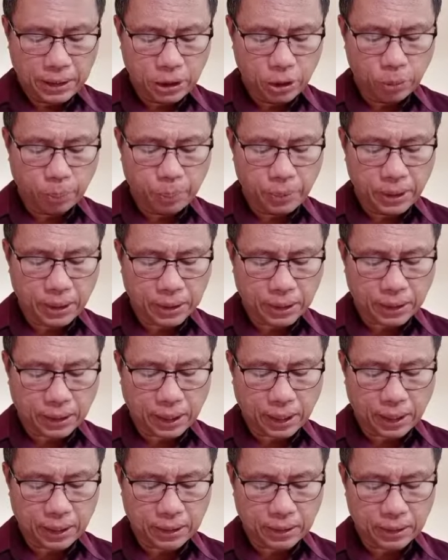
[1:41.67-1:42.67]
hidup yang
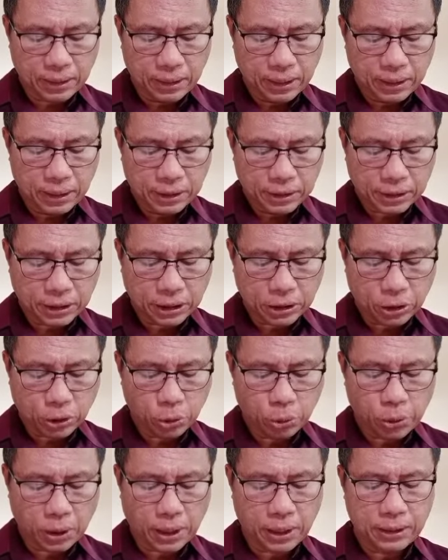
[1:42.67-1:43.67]
kekal
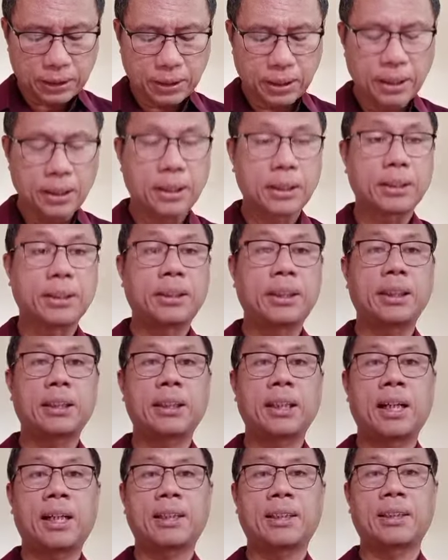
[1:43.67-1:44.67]
sesuai
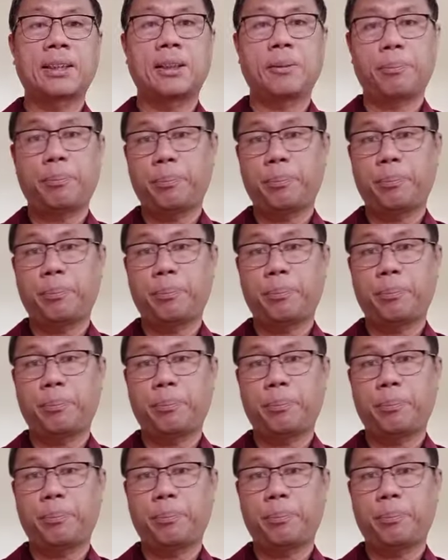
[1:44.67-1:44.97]
dengan